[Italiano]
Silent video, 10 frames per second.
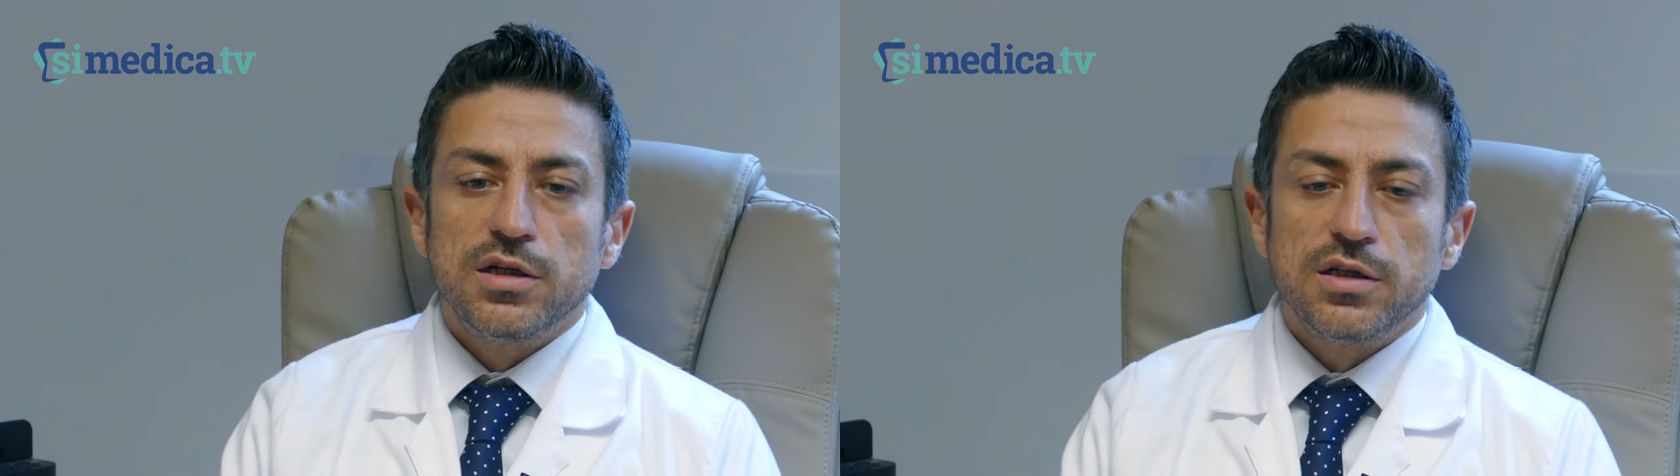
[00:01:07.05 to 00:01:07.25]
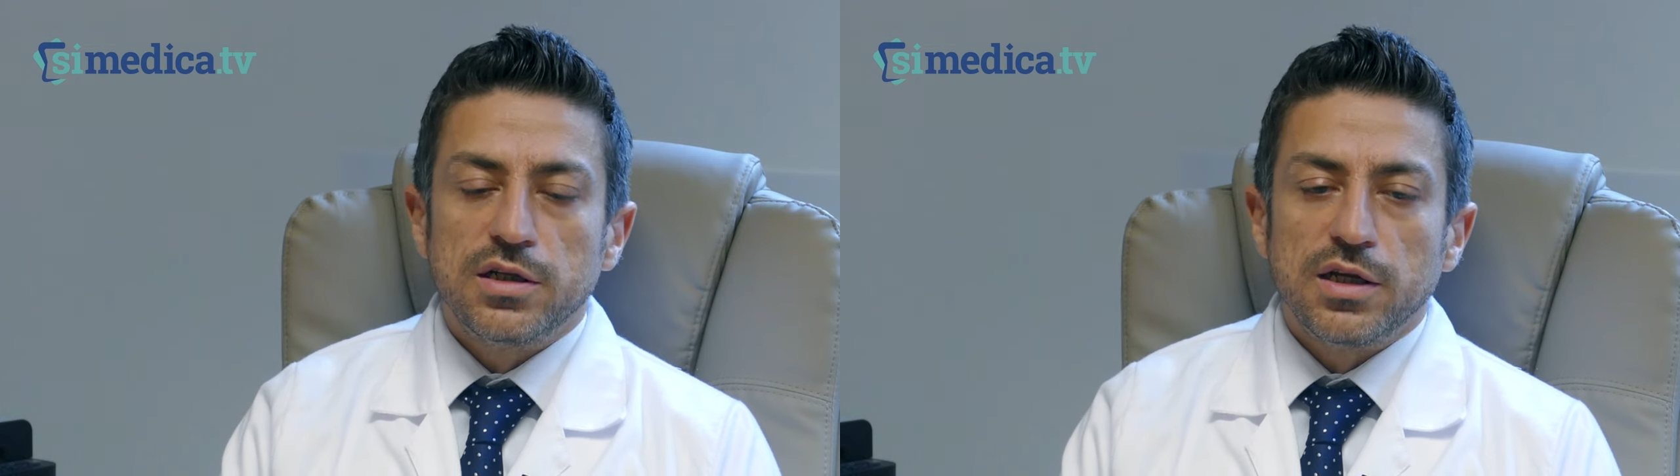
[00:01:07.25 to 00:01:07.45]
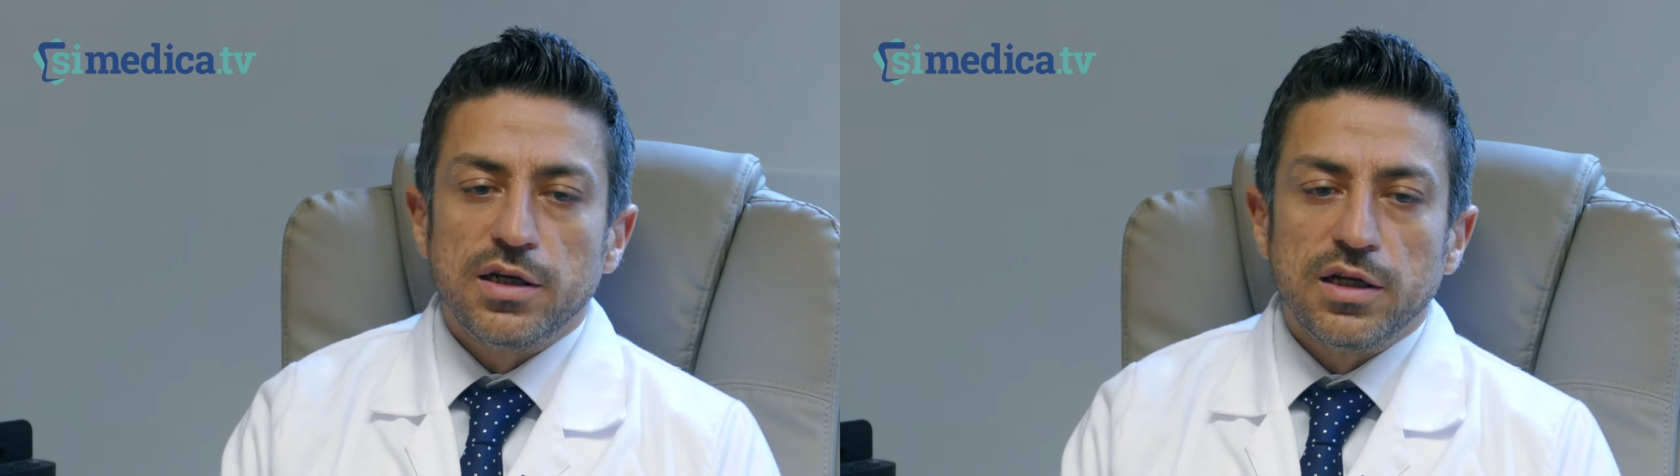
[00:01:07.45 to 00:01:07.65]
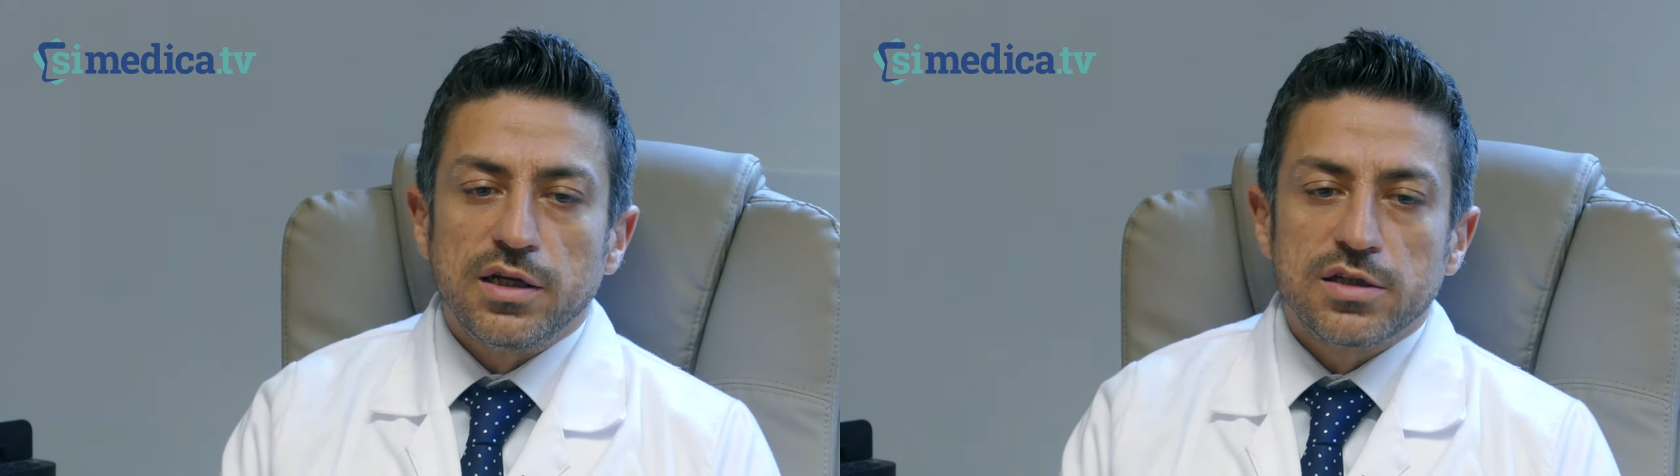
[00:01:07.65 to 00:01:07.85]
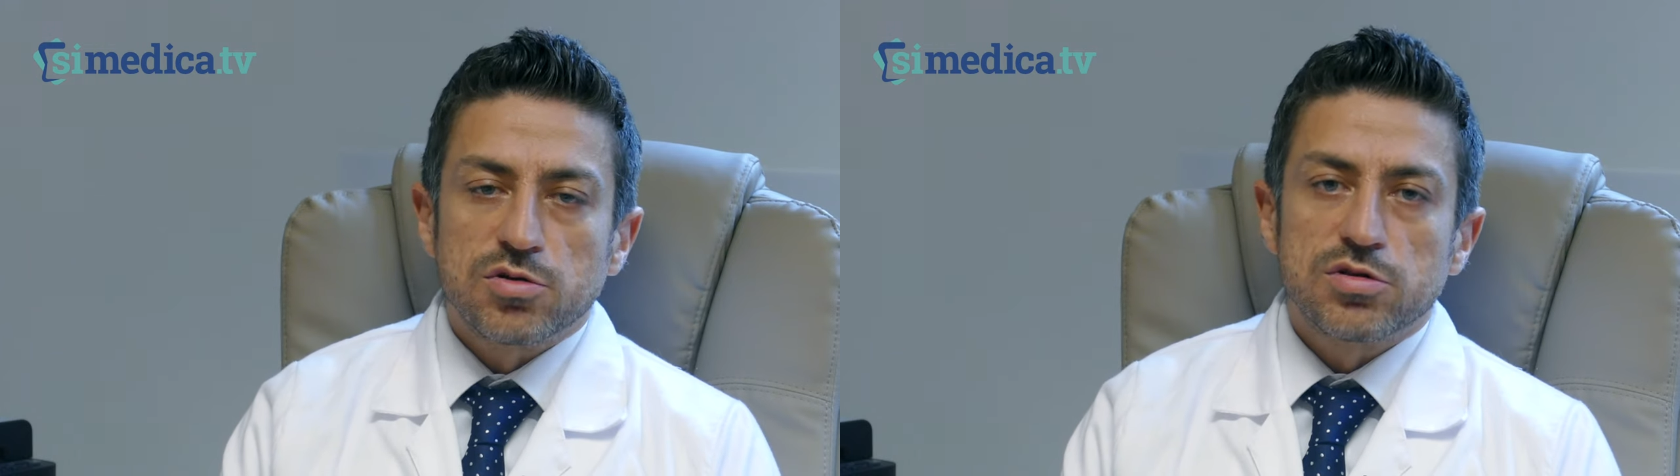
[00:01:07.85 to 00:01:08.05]

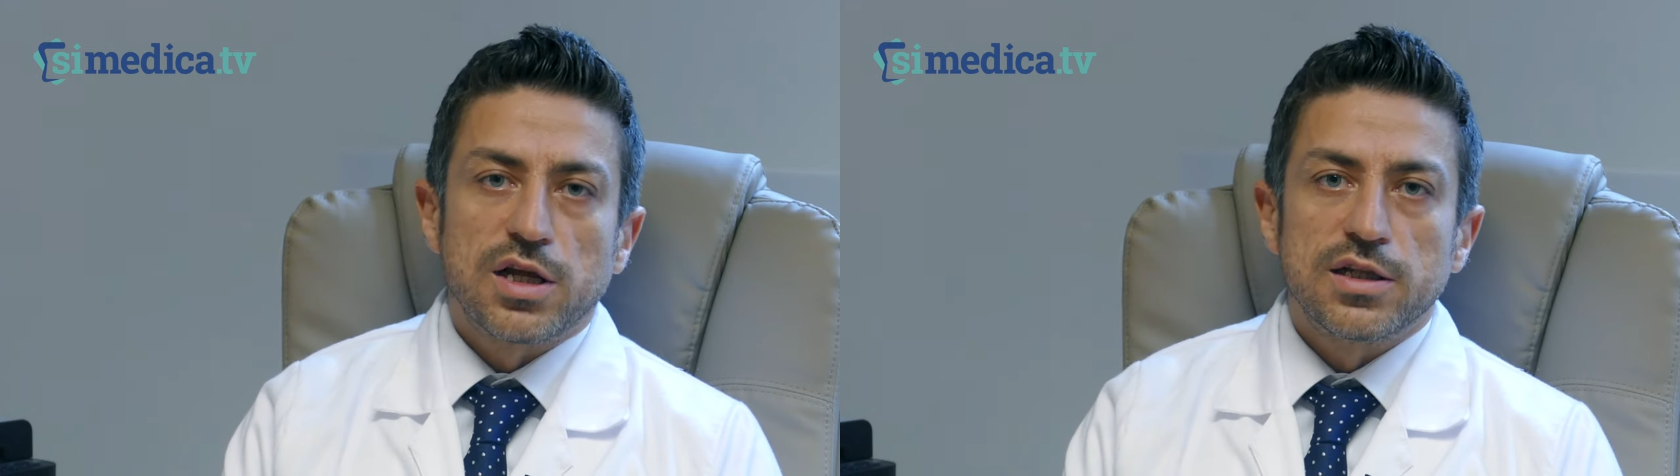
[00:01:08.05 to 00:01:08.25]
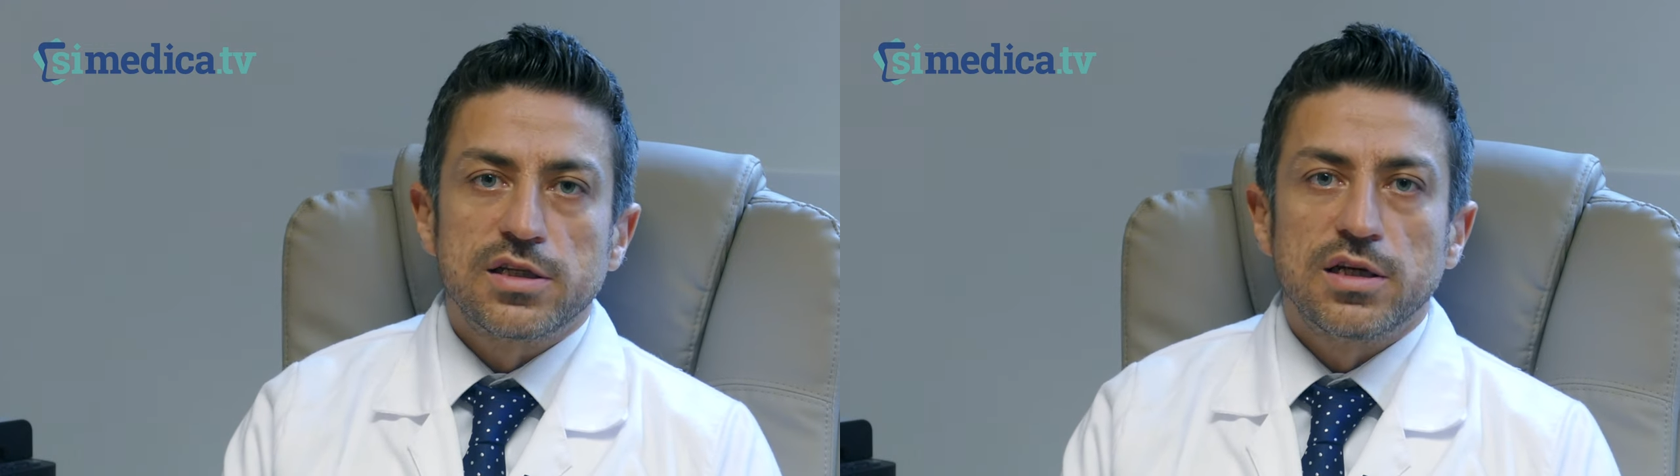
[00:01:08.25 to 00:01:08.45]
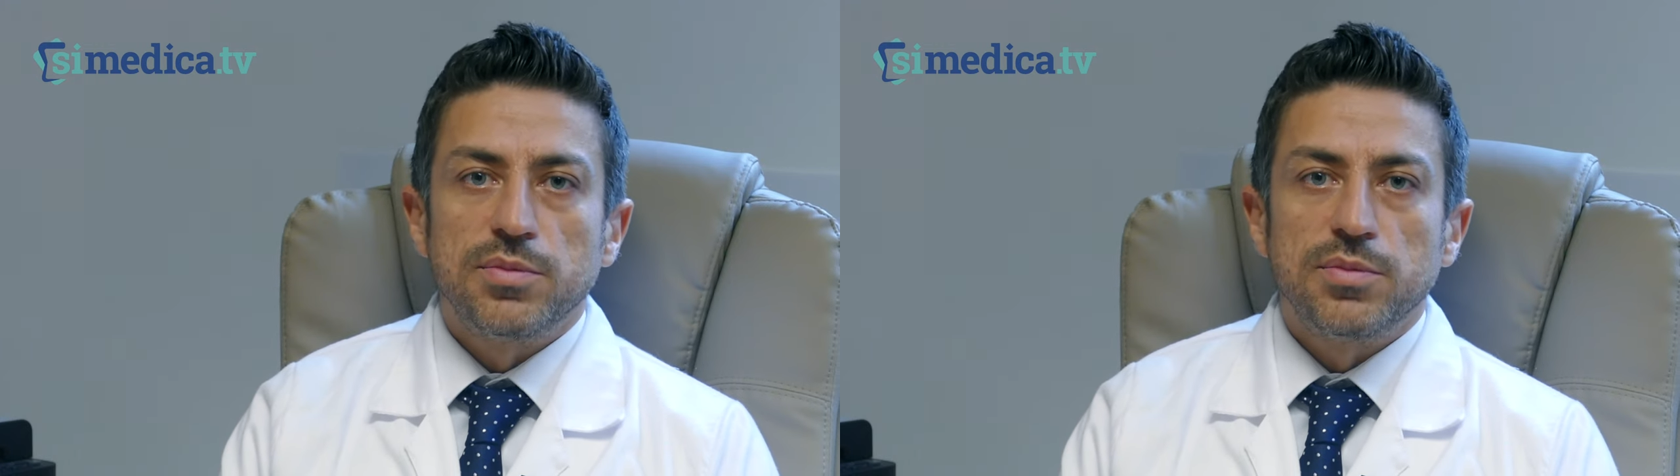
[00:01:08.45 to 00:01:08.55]
delle sostanze